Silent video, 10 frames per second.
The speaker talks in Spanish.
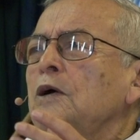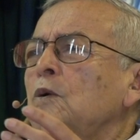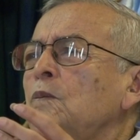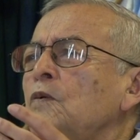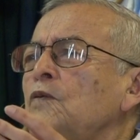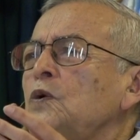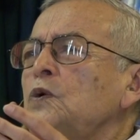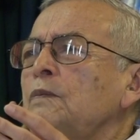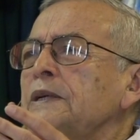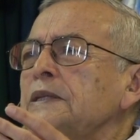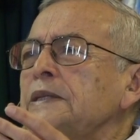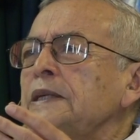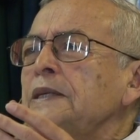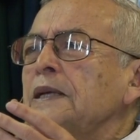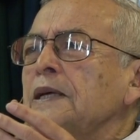como flor
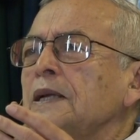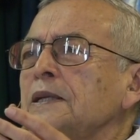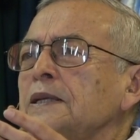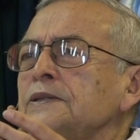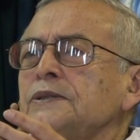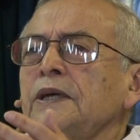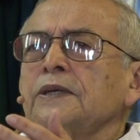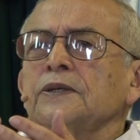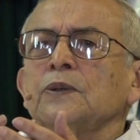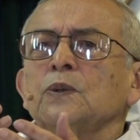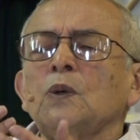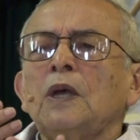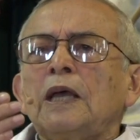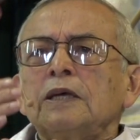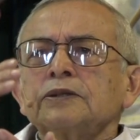marchita en el desierto,
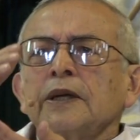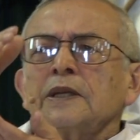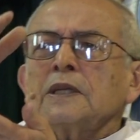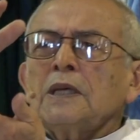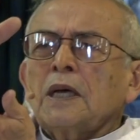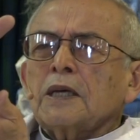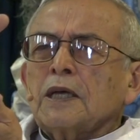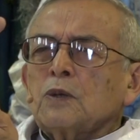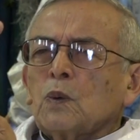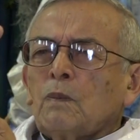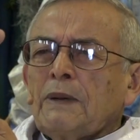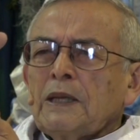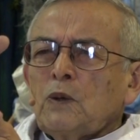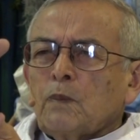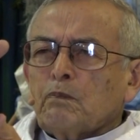sentía que tu
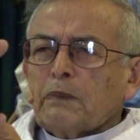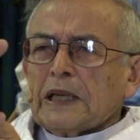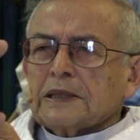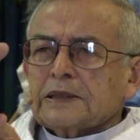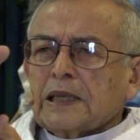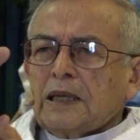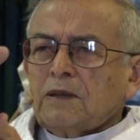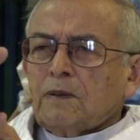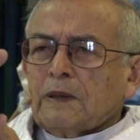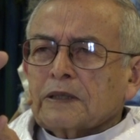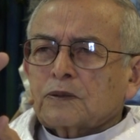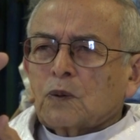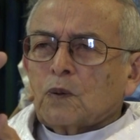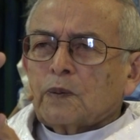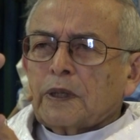mano pesaba
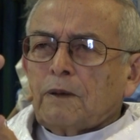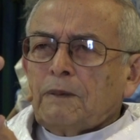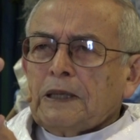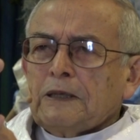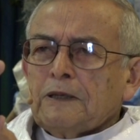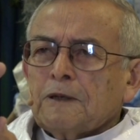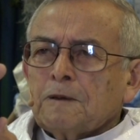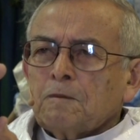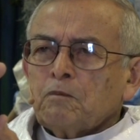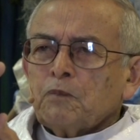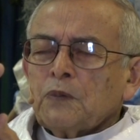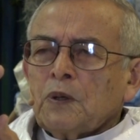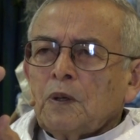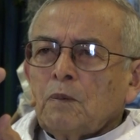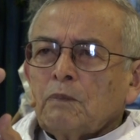sobre mí.
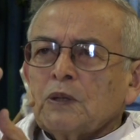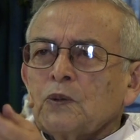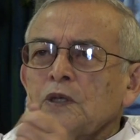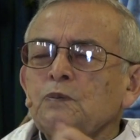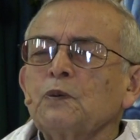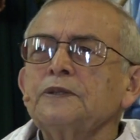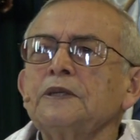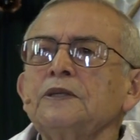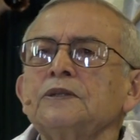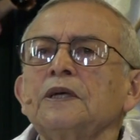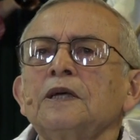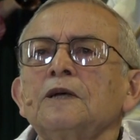Pero después dice,